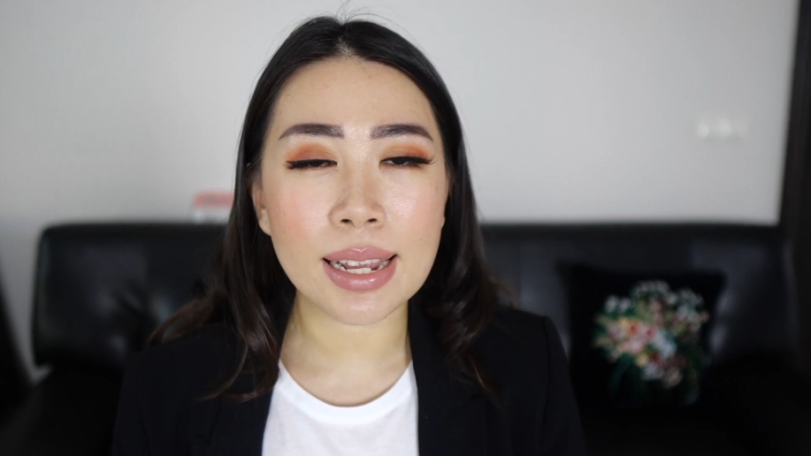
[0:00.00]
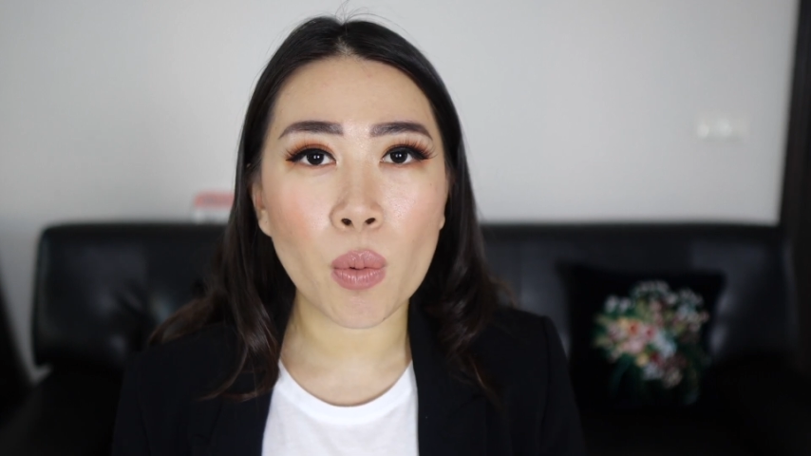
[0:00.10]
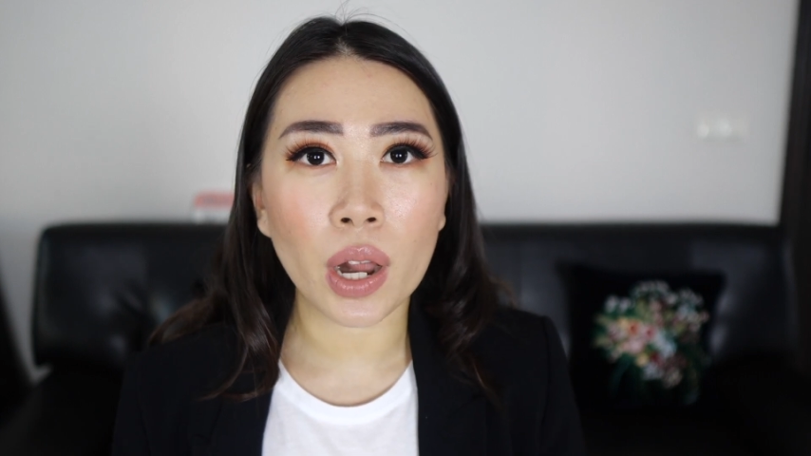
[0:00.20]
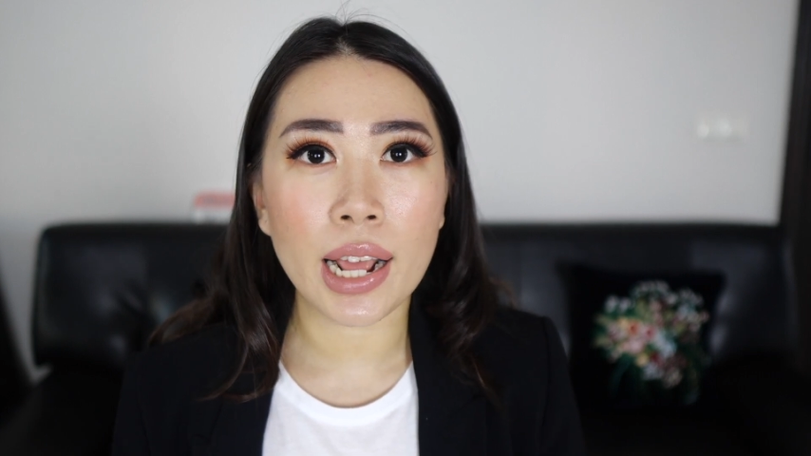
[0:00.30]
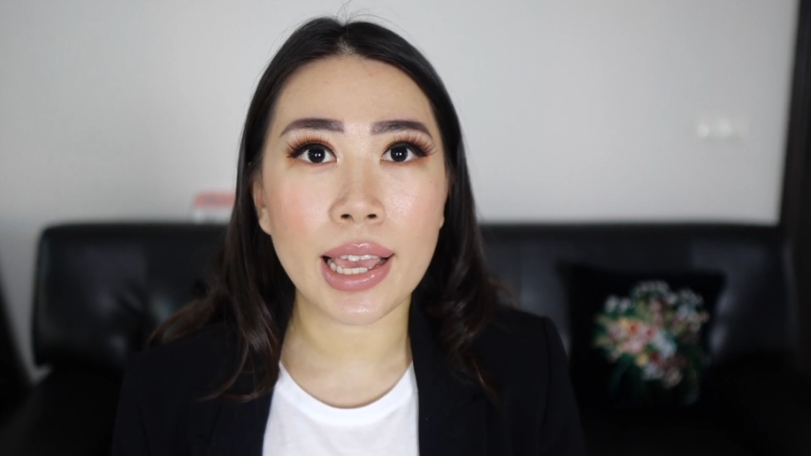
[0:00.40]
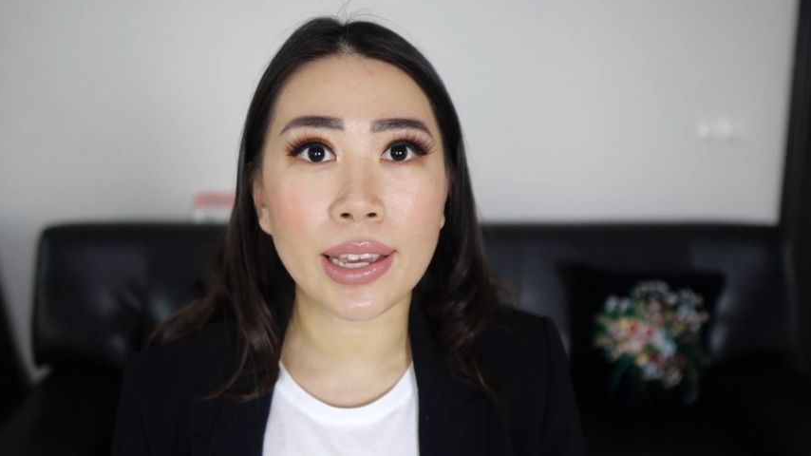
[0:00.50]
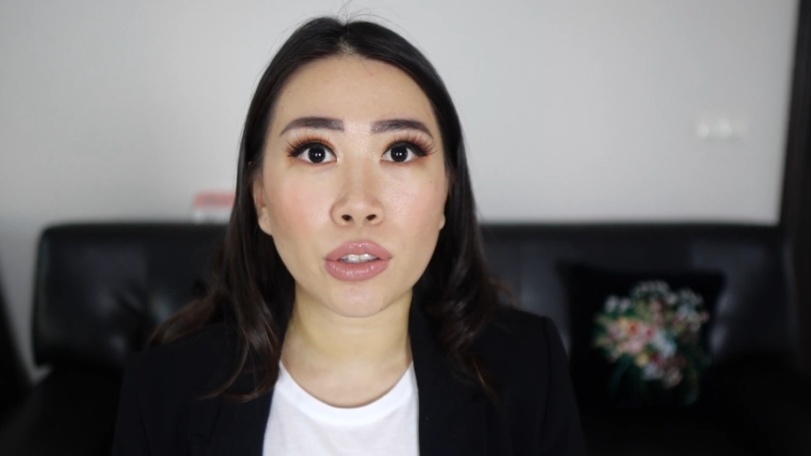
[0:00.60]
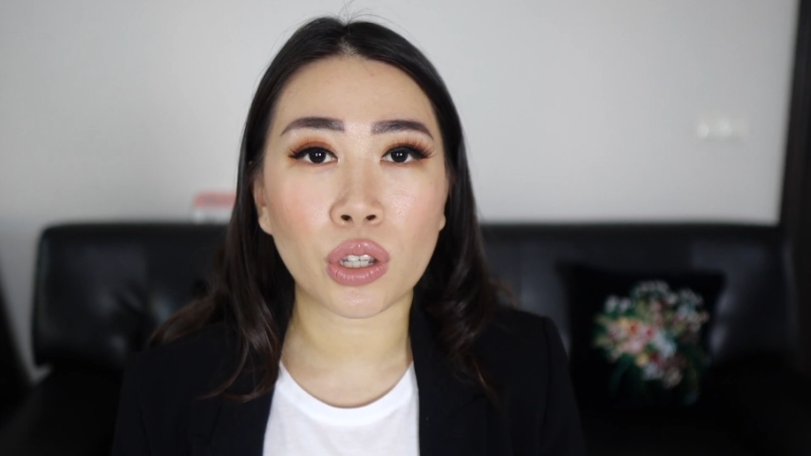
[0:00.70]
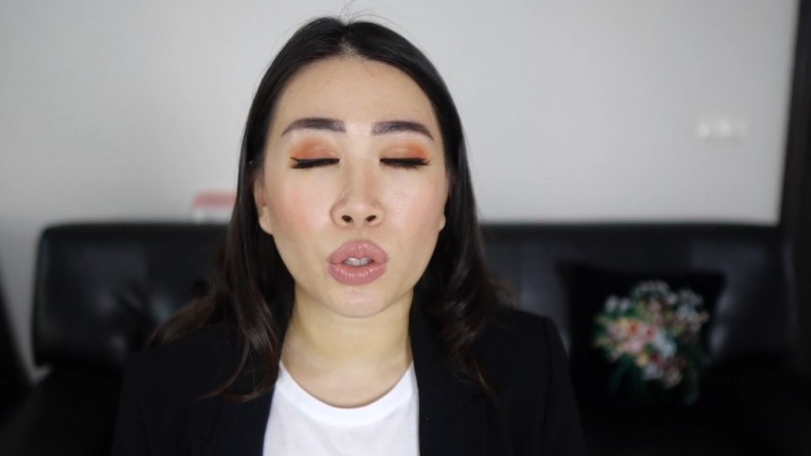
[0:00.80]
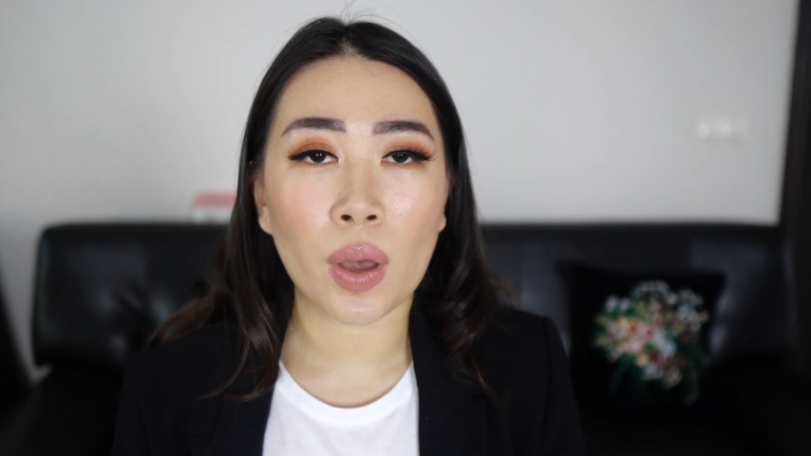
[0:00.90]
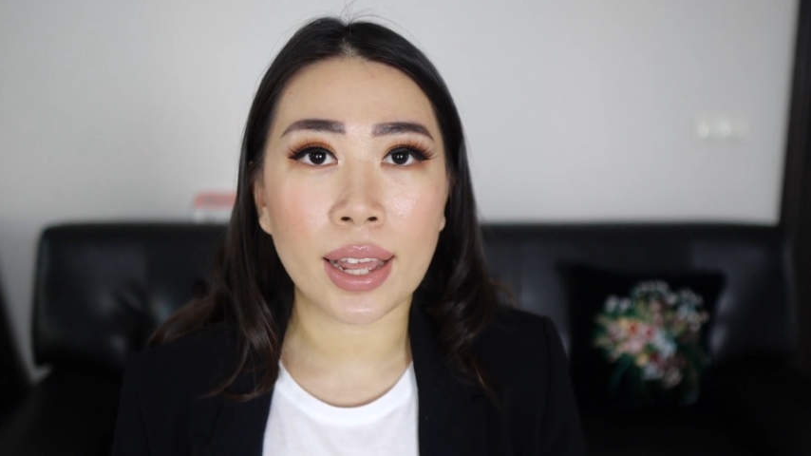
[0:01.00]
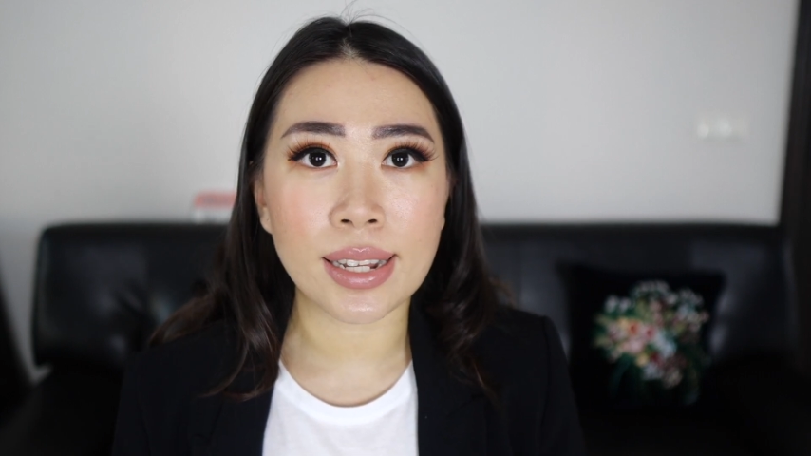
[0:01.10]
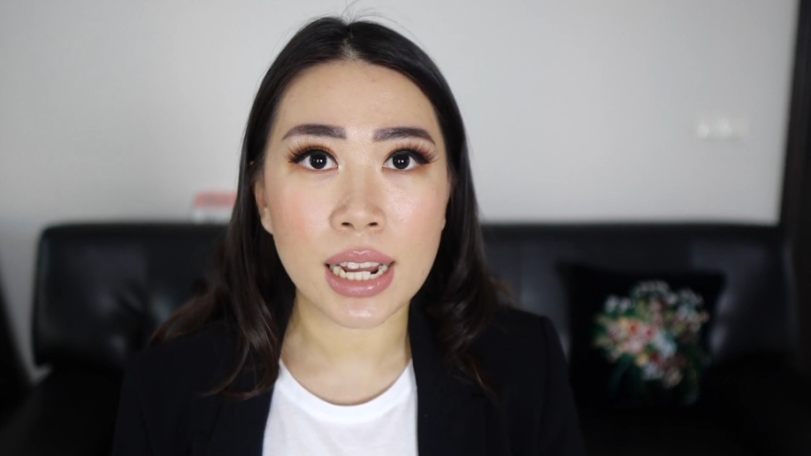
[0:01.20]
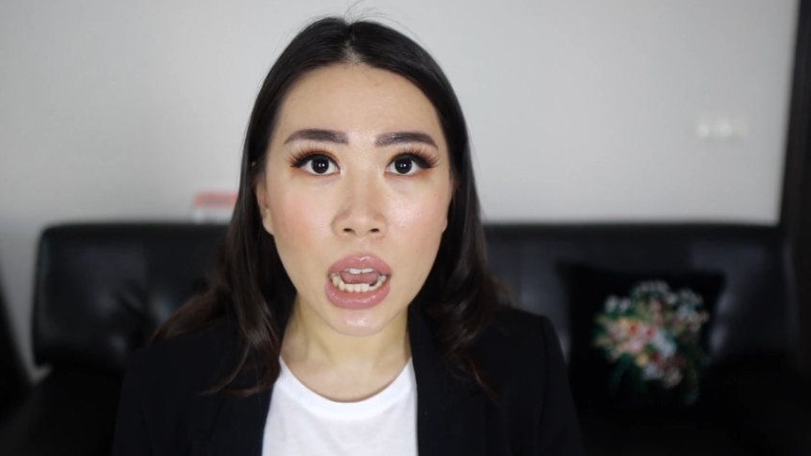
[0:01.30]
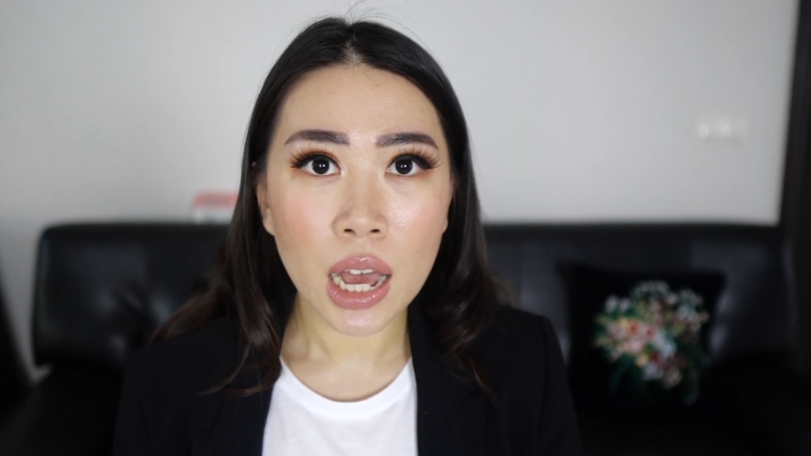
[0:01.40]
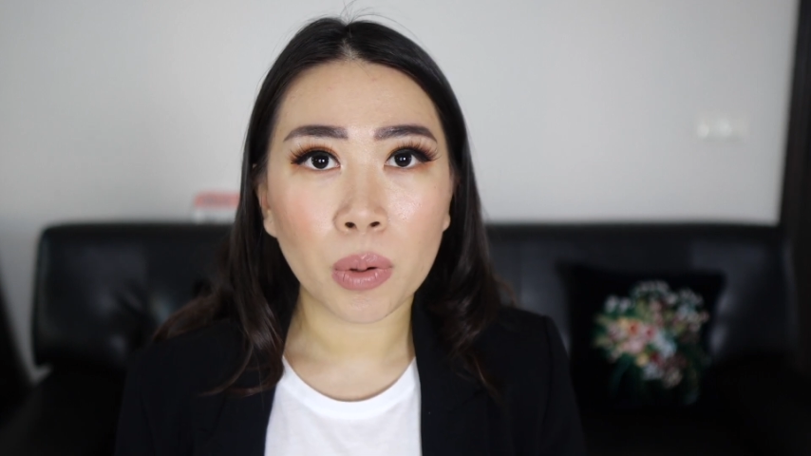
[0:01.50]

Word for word: sih warnanya itu-itu aja